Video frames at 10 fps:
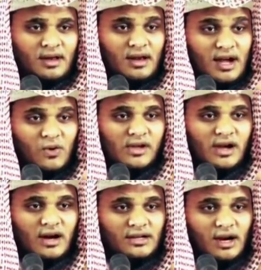
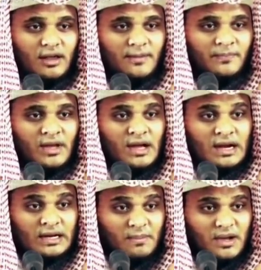அல்லாஹுடைய கட்டளை
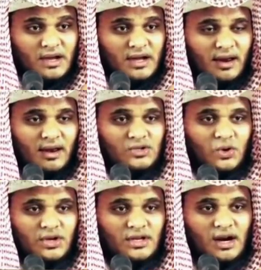நபிக்கு அல்லாஹ்
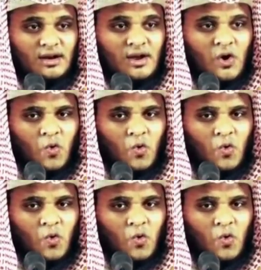சொல்கிறான்